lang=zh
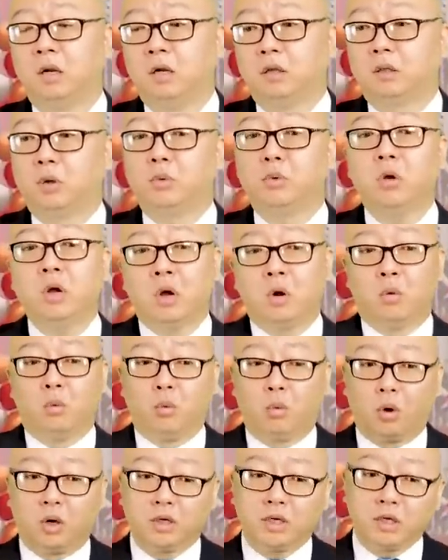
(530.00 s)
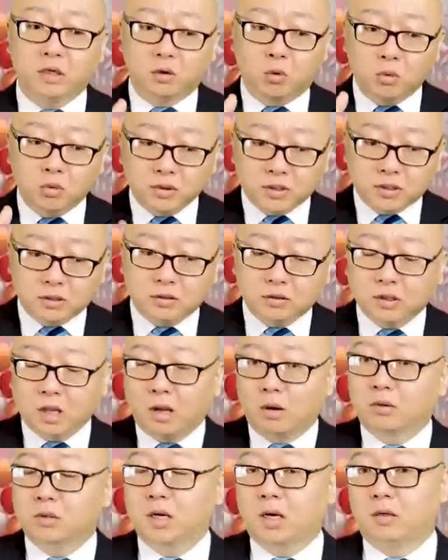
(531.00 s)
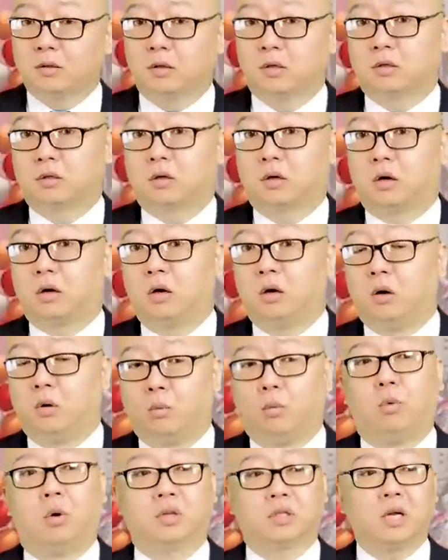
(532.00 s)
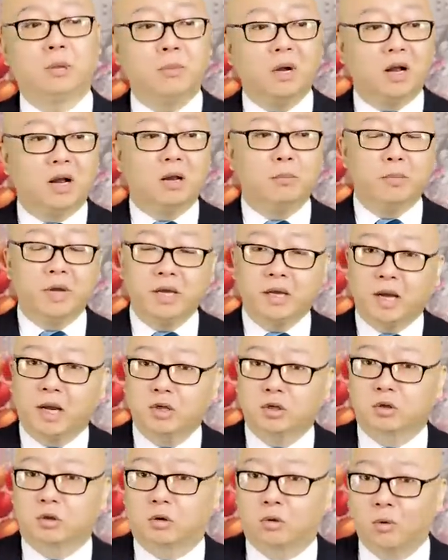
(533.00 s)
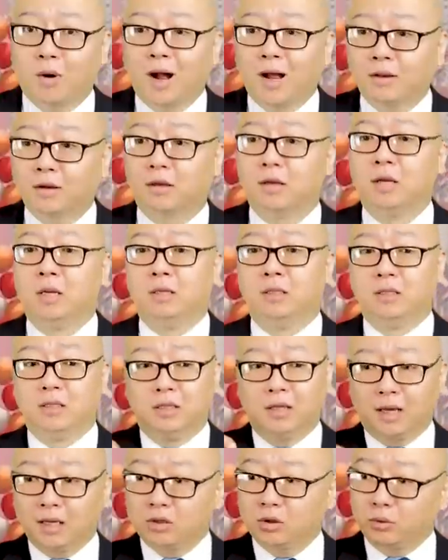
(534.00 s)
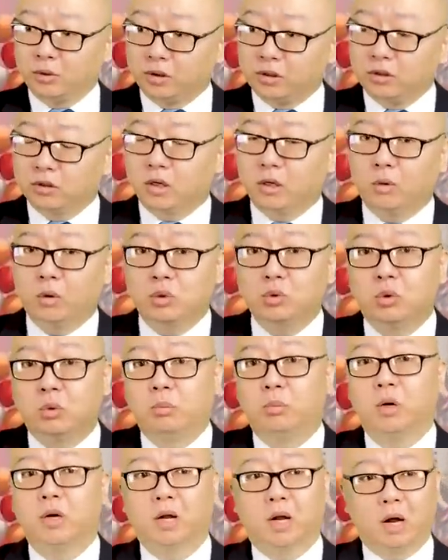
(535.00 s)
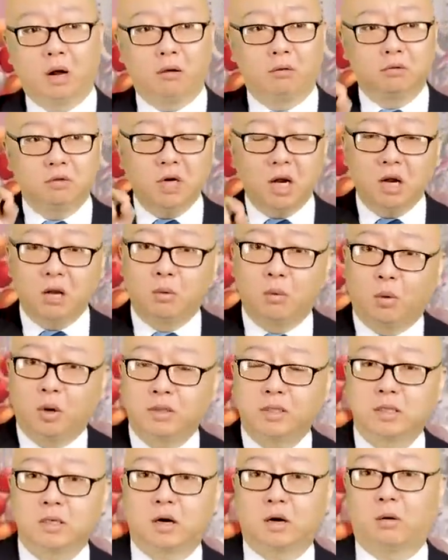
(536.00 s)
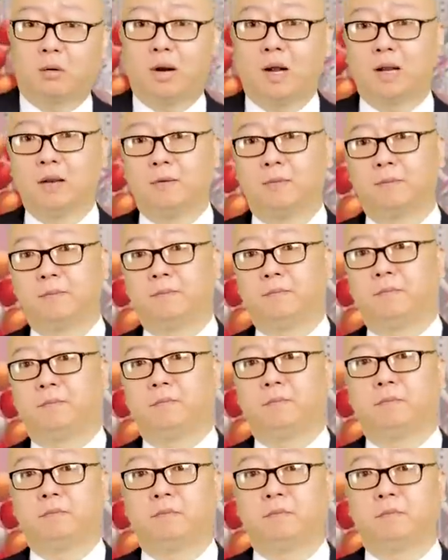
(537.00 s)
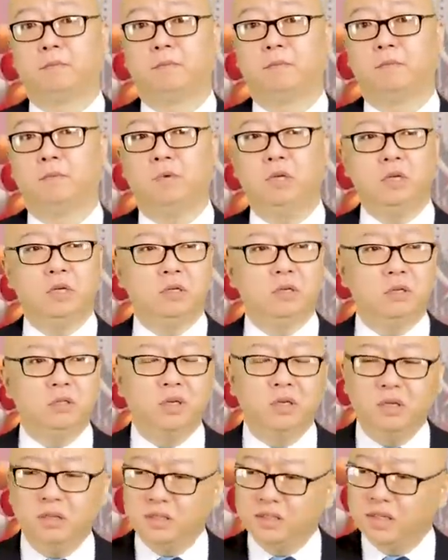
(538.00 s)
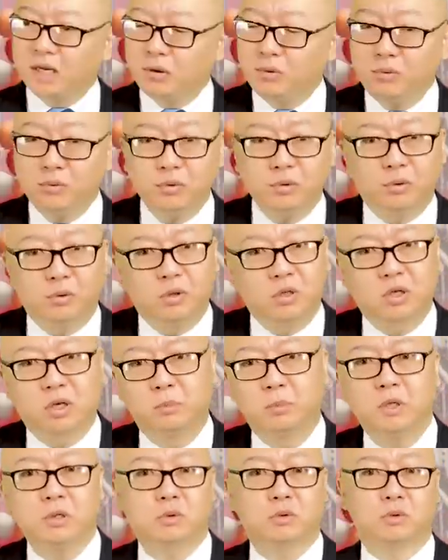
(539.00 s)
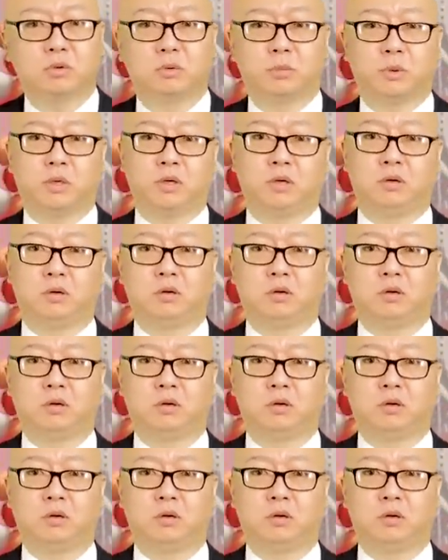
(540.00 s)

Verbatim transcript: 等于我这个工资到账的时候，我他妈还没开始花呢，你呀就已经给我准备好让我在哪儿花了，你这这跟监狱有什么区别，